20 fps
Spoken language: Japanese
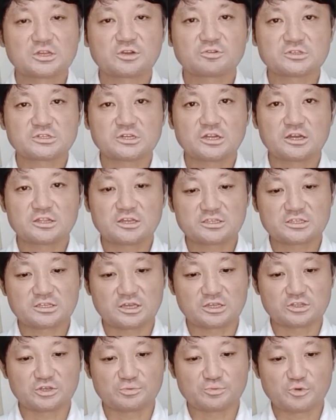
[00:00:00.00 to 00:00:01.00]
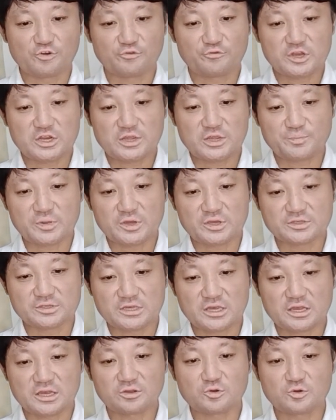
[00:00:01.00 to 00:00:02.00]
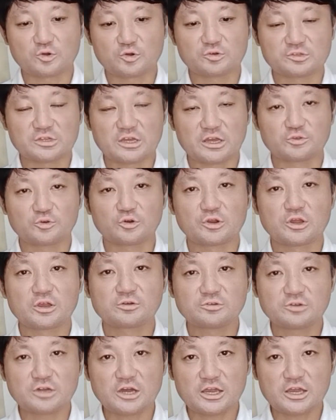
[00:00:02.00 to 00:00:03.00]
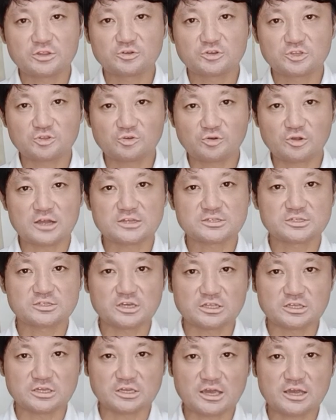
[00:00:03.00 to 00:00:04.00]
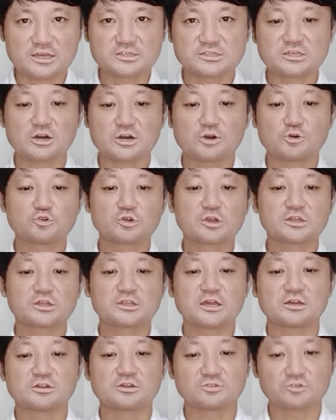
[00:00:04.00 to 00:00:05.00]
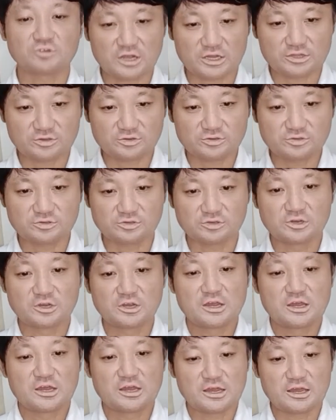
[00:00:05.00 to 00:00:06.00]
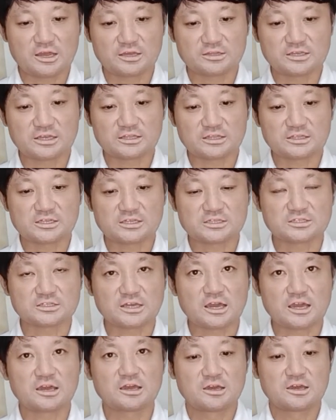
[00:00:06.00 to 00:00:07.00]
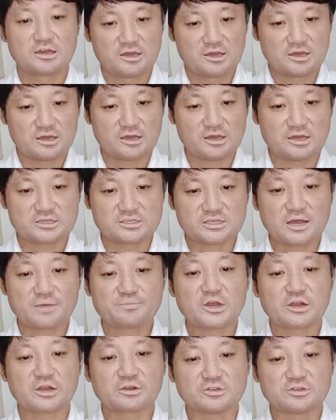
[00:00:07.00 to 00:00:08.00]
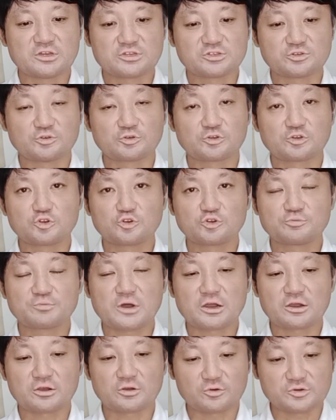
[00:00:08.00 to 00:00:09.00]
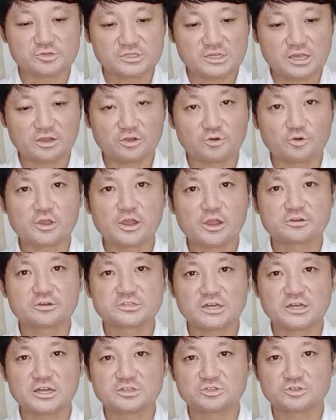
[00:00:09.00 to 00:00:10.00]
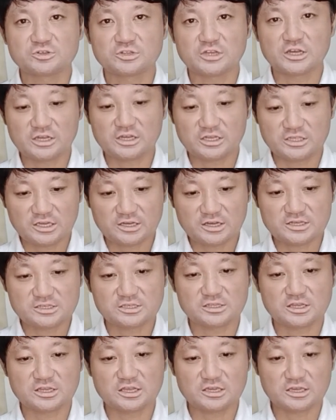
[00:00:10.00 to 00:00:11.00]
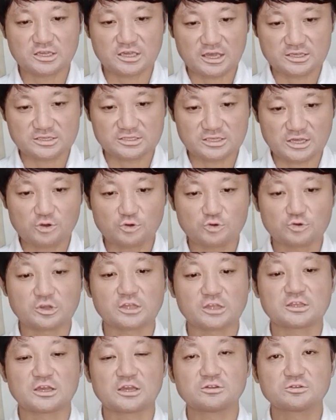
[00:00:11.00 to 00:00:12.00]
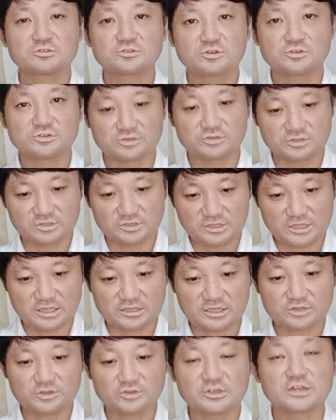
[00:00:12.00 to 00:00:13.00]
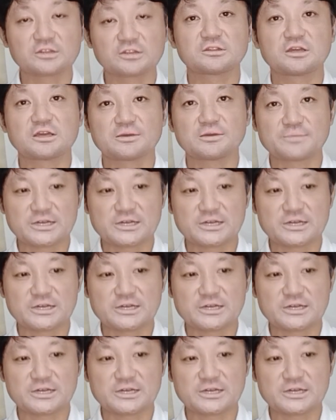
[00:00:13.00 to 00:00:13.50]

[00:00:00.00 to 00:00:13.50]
こちらですけども、フィリピン全国でどれぐらいの人がすでに検査を受けているのかというデータですね。329万5537人がすでに検査を受けているというデータとなっていま